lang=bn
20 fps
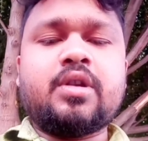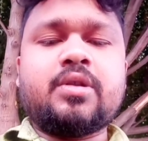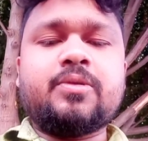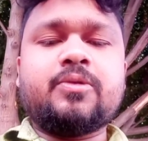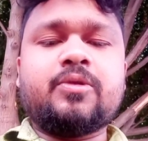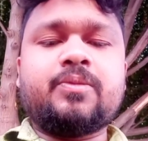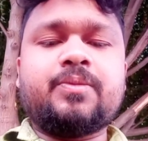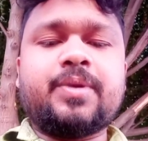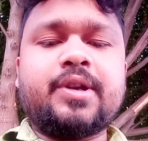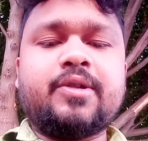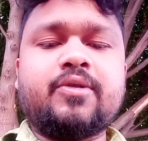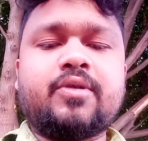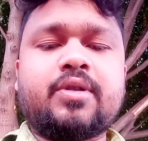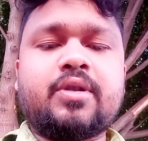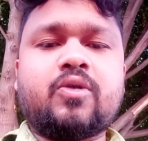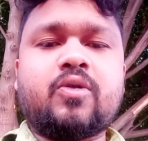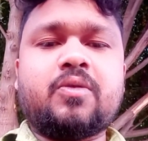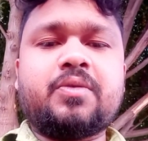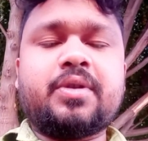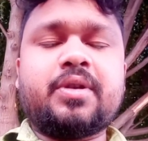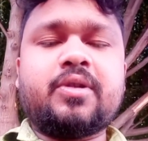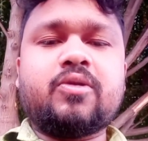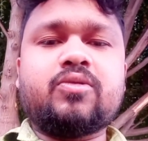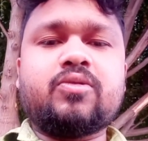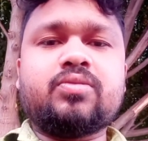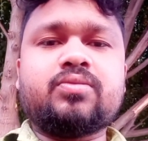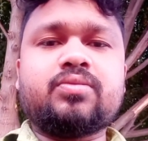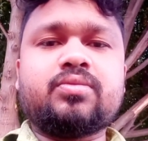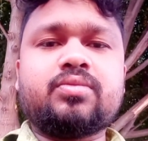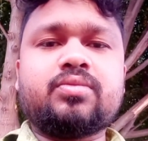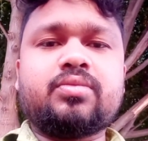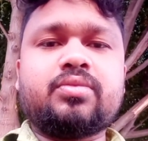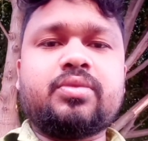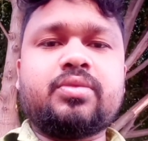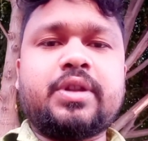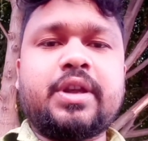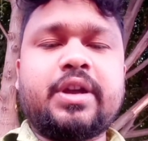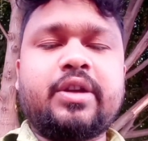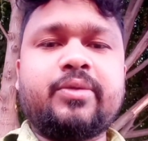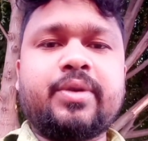এবং ভিডিওটা কন্টিনিউ
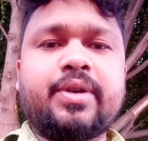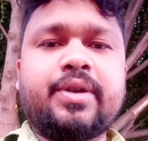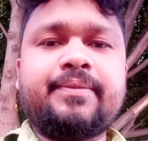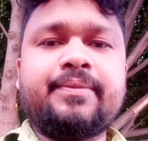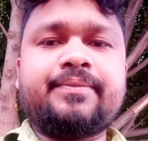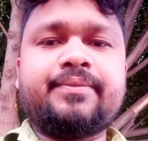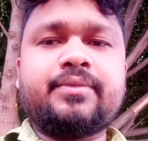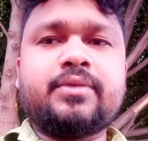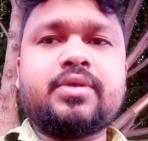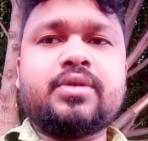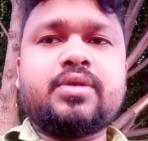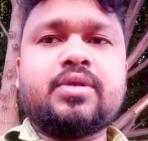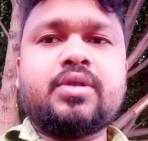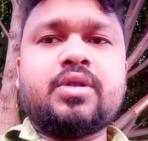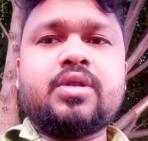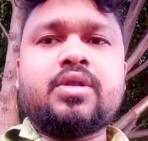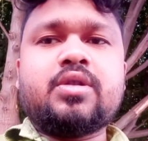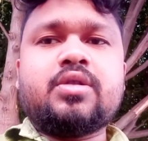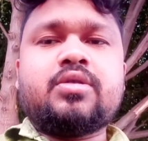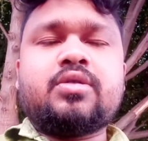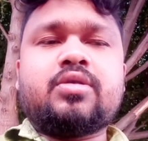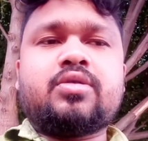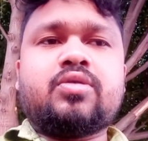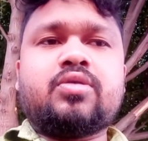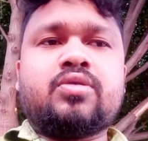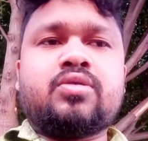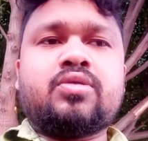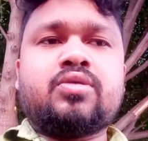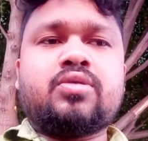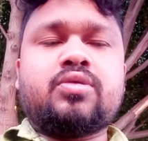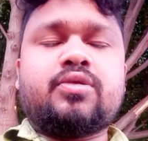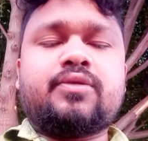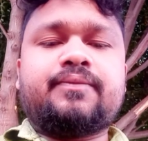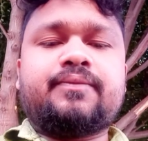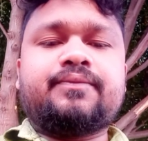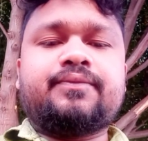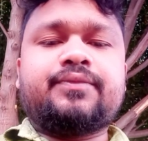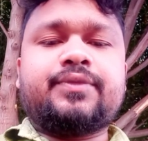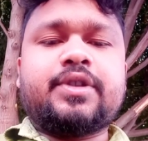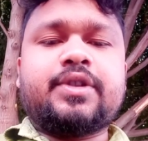দেখবেন তো
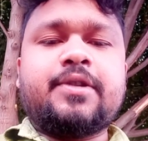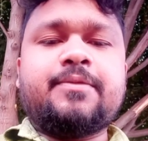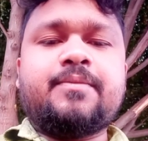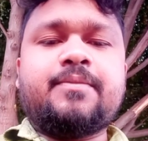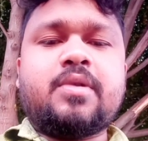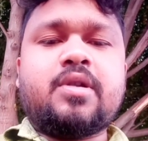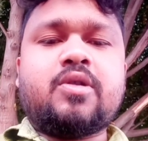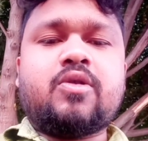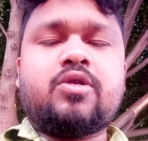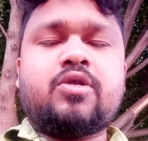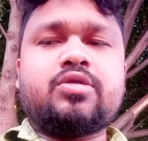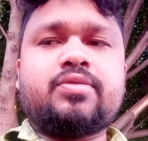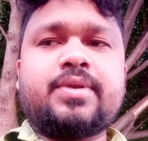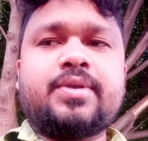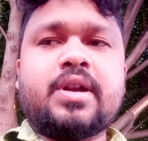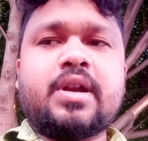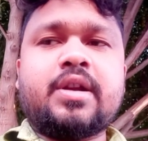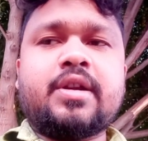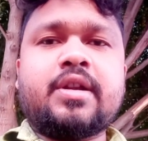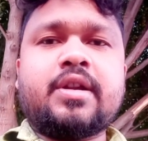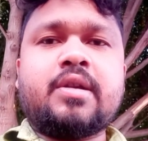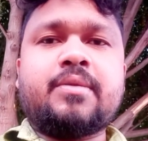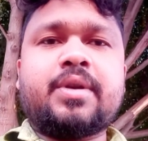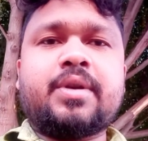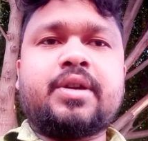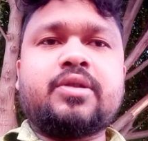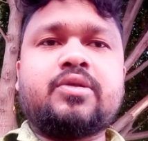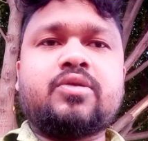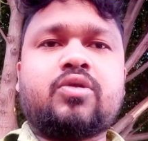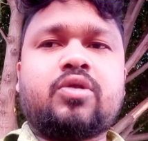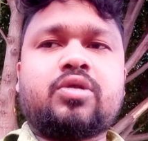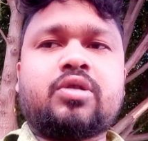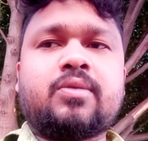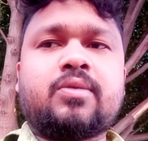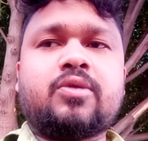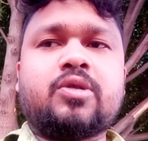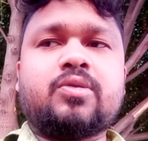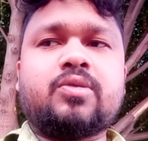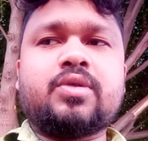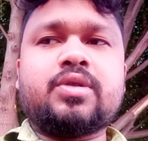জিম্মার হসপিটাল নিয়ে আমি কিছু কথা
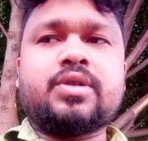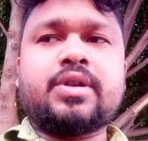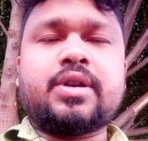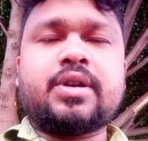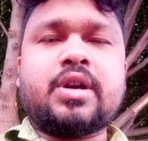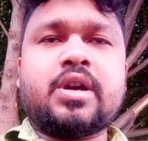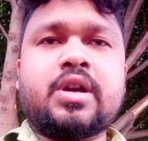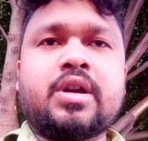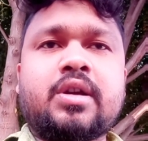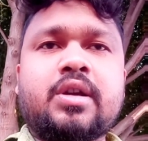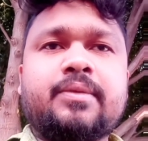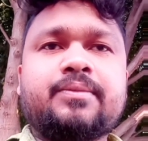বলবো যেটা